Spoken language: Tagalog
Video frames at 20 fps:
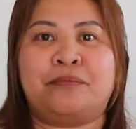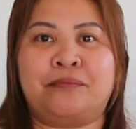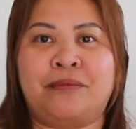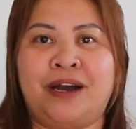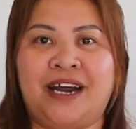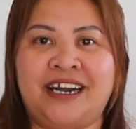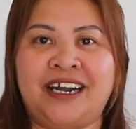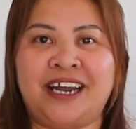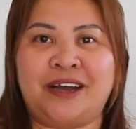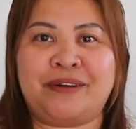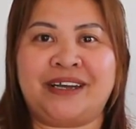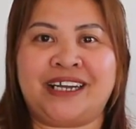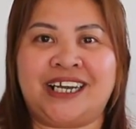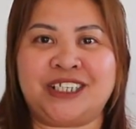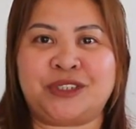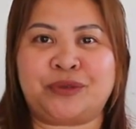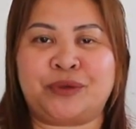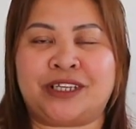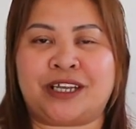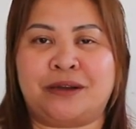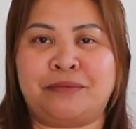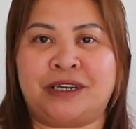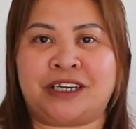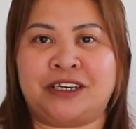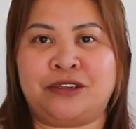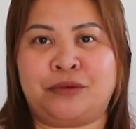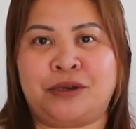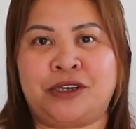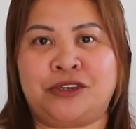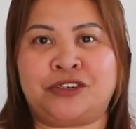Marhaba guys! Welcome back
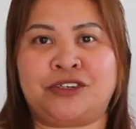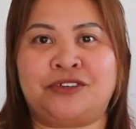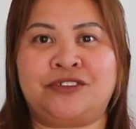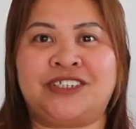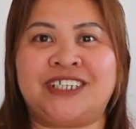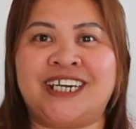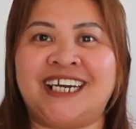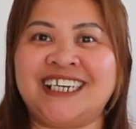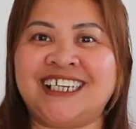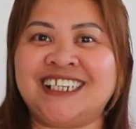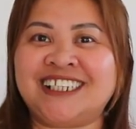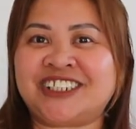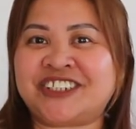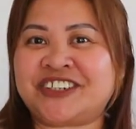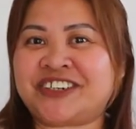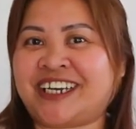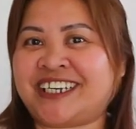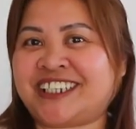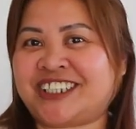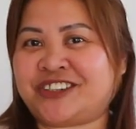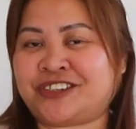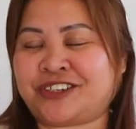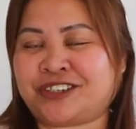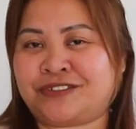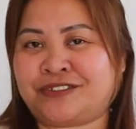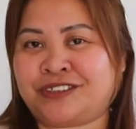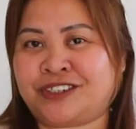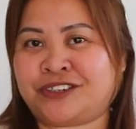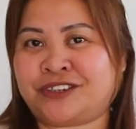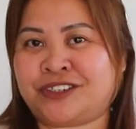in my YouTube channel. So guys, in
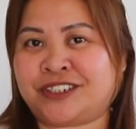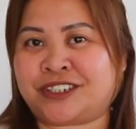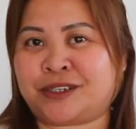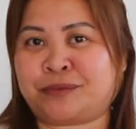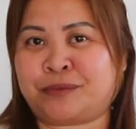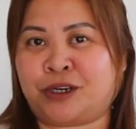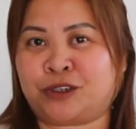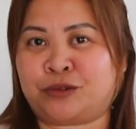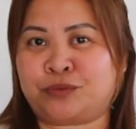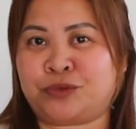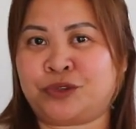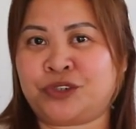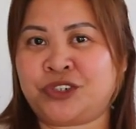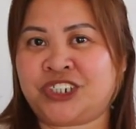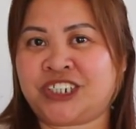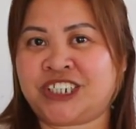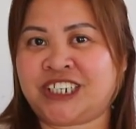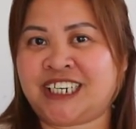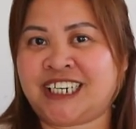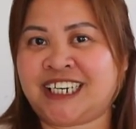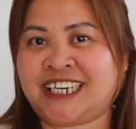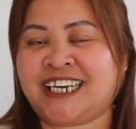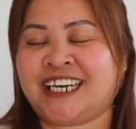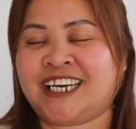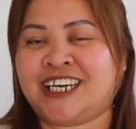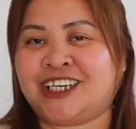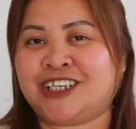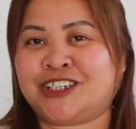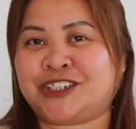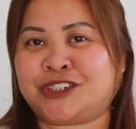this video, it's about Muji.
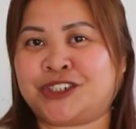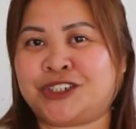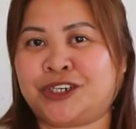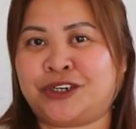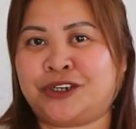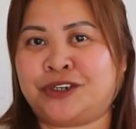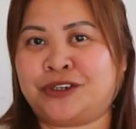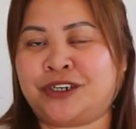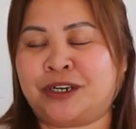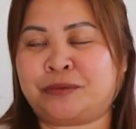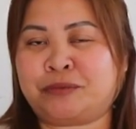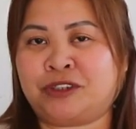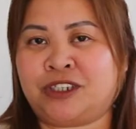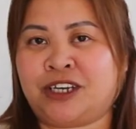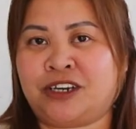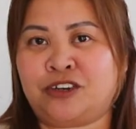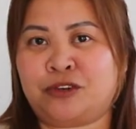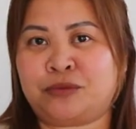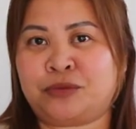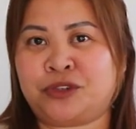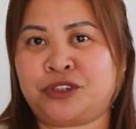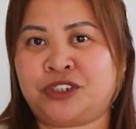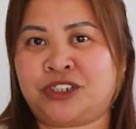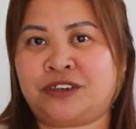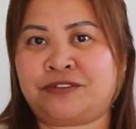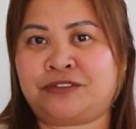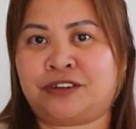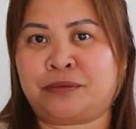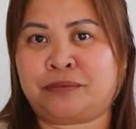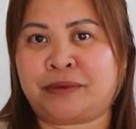So, nagpunta ako ng
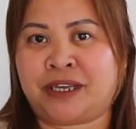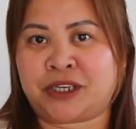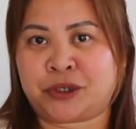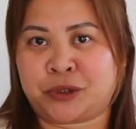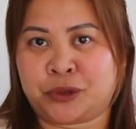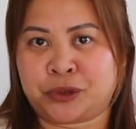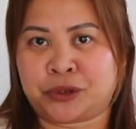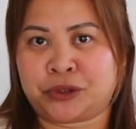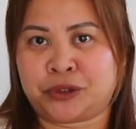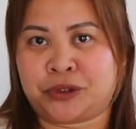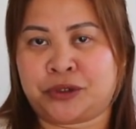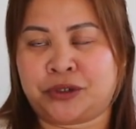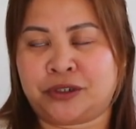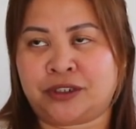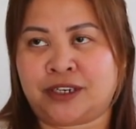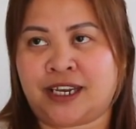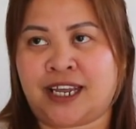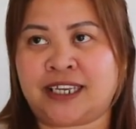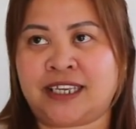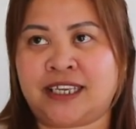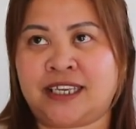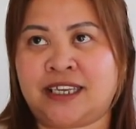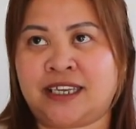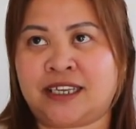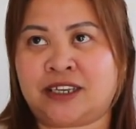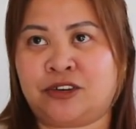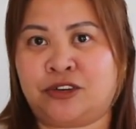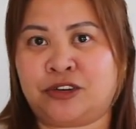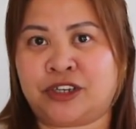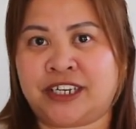Muji for my cotton.
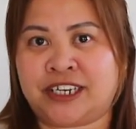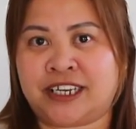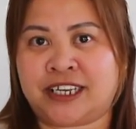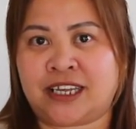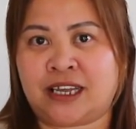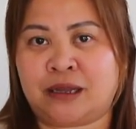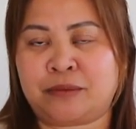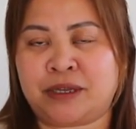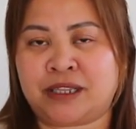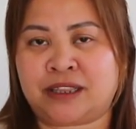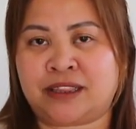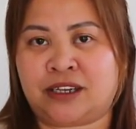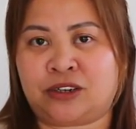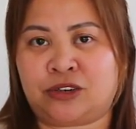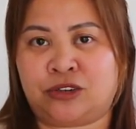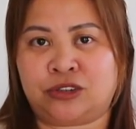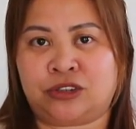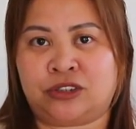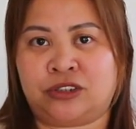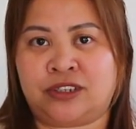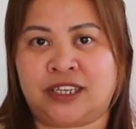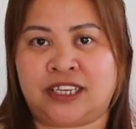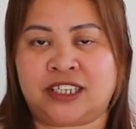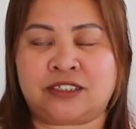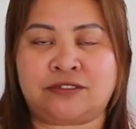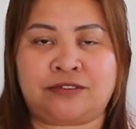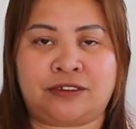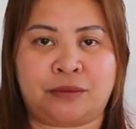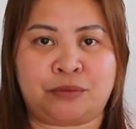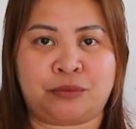Lagi kong ginagamit na cotton
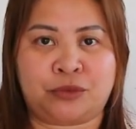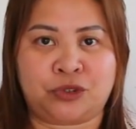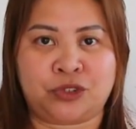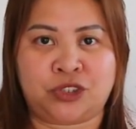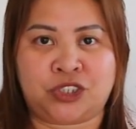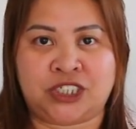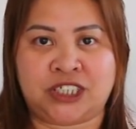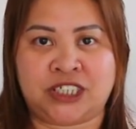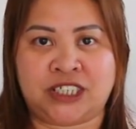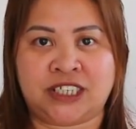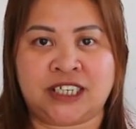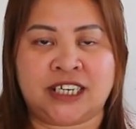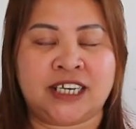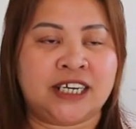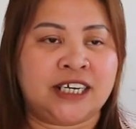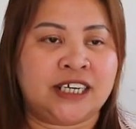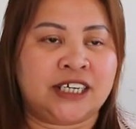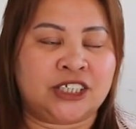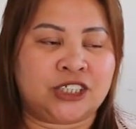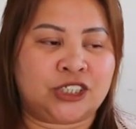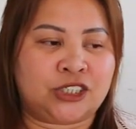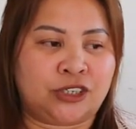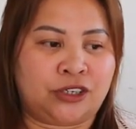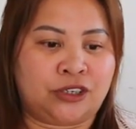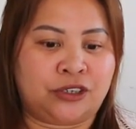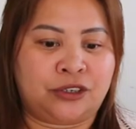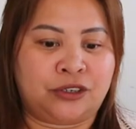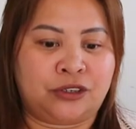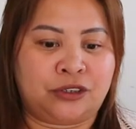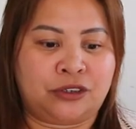is from Muji.
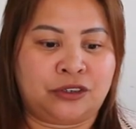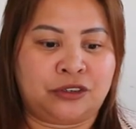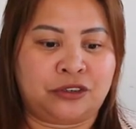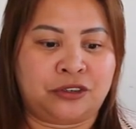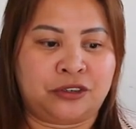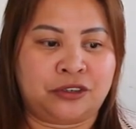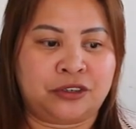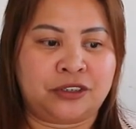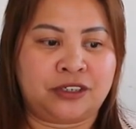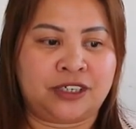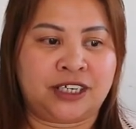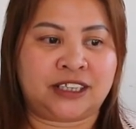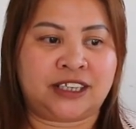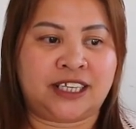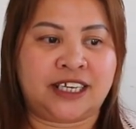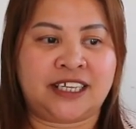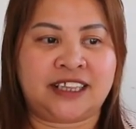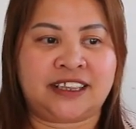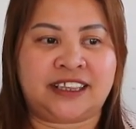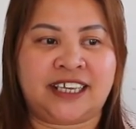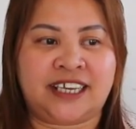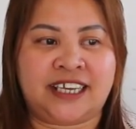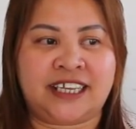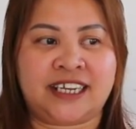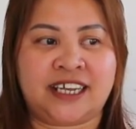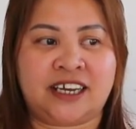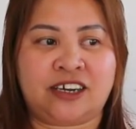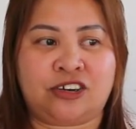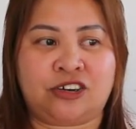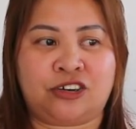So,
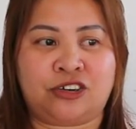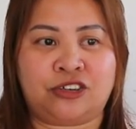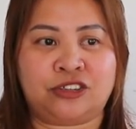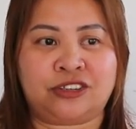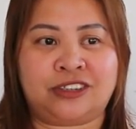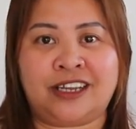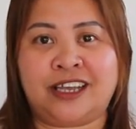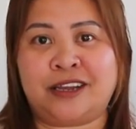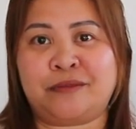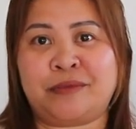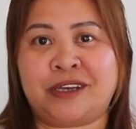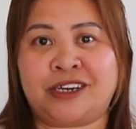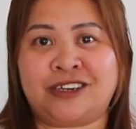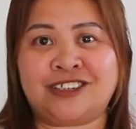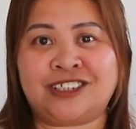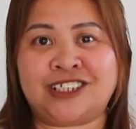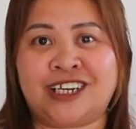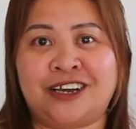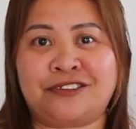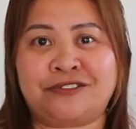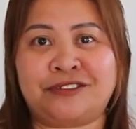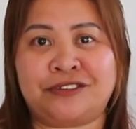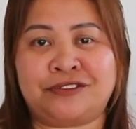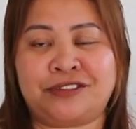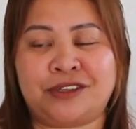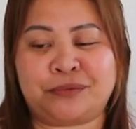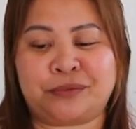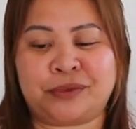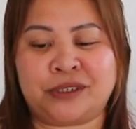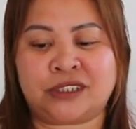nagtingin-tingin ako. Then, meron silang
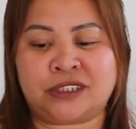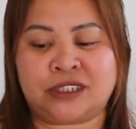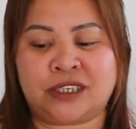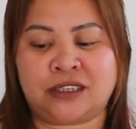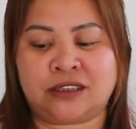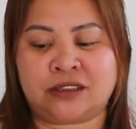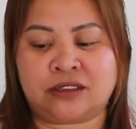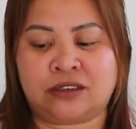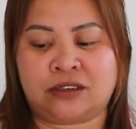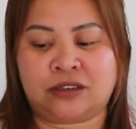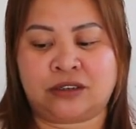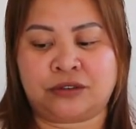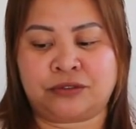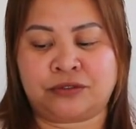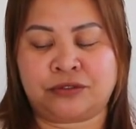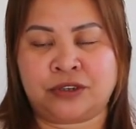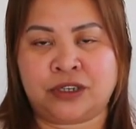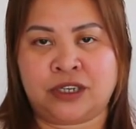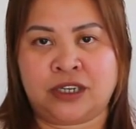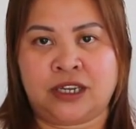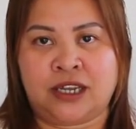50% off.